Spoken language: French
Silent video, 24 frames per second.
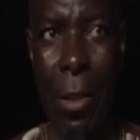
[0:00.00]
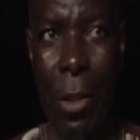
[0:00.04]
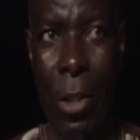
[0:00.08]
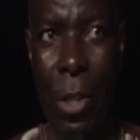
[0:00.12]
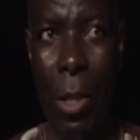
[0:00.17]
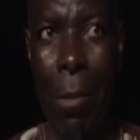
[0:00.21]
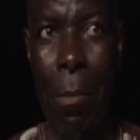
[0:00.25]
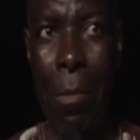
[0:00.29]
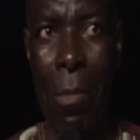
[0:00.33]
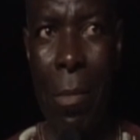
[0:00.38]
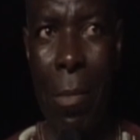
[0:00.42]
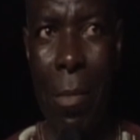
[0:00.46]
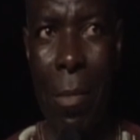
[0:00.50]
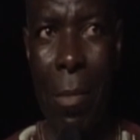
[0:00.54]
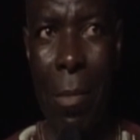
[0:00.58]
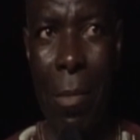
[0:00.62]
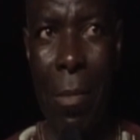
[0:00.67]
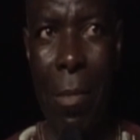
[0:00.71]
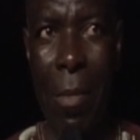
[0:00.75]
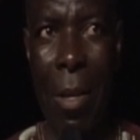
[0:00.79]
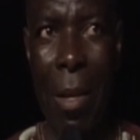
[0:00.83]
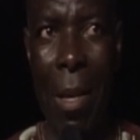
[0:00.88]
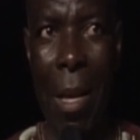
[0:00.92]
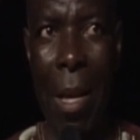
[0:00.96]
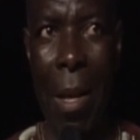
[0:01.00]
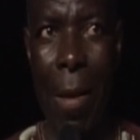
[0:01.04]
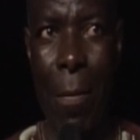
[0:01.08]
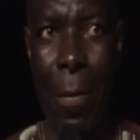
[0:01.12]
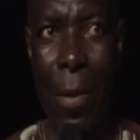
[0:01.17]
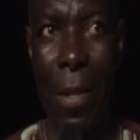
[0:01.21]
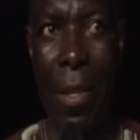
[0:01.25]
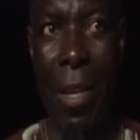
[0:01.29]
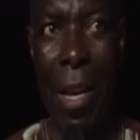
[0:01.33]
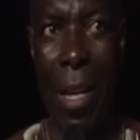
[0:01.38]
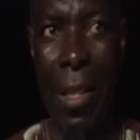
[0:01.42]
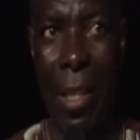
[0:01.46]
J'aime
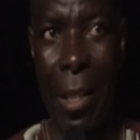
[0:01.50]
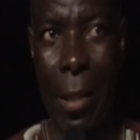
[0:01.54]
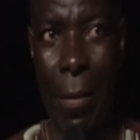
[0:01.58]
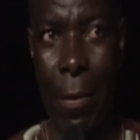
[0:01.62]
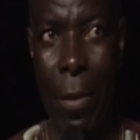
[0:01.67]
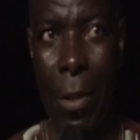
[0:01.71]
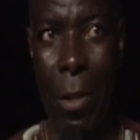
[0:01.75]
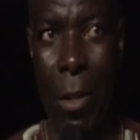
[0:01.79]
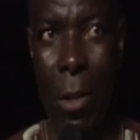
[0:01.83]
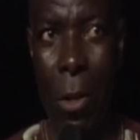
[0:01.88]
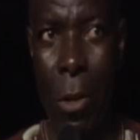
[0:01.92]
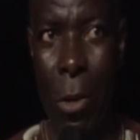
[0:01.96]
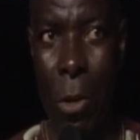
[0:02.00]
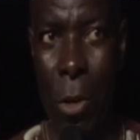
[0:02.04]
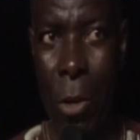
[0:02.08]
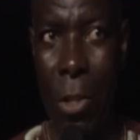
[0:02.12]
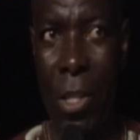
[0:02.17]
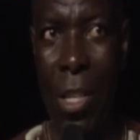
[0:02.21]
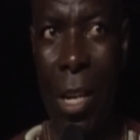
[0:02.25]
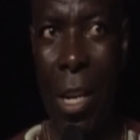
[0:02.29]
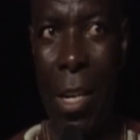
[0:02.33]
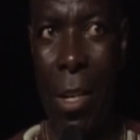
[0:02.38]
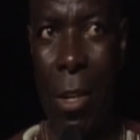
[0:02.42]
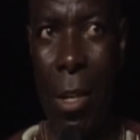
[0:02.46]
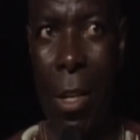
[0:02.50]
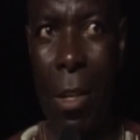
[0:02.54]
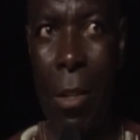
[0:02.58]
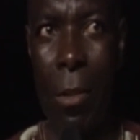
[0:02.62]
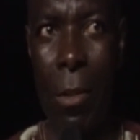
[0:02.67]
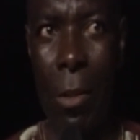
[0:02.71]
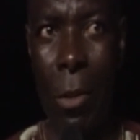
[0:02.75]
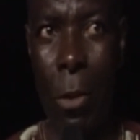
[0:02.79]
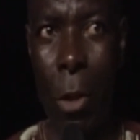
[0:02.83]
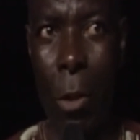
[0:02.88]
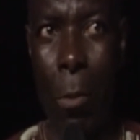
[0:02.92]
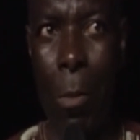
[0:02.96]
Africa TV. Heureuse année
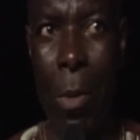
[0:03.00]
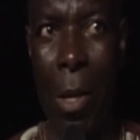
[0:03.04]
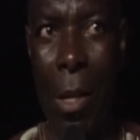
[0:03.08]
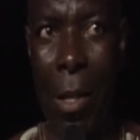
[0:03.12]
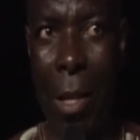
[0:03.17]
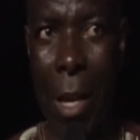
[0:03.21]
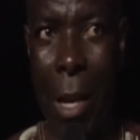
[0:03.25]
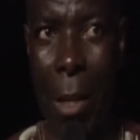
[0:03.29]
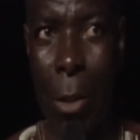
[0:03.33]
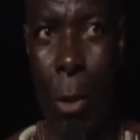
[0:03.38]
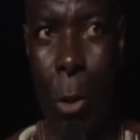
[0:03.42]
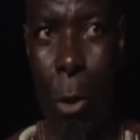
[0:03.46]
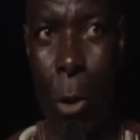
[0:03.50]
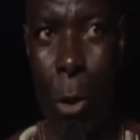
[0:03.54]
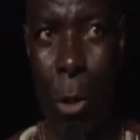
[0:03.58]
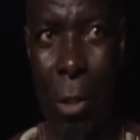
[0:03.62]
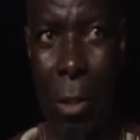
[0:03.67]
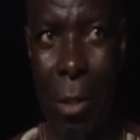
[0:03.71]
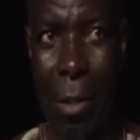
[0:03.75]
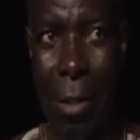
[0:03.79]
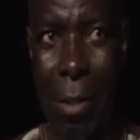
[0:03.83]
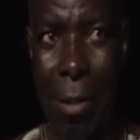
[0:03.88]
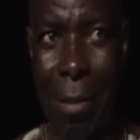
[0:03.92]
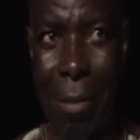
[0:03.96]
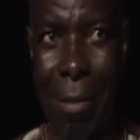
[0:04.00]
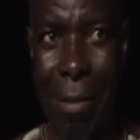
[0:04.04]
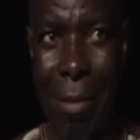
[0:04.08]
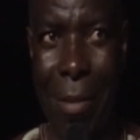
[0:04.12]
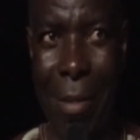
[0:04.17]
2014.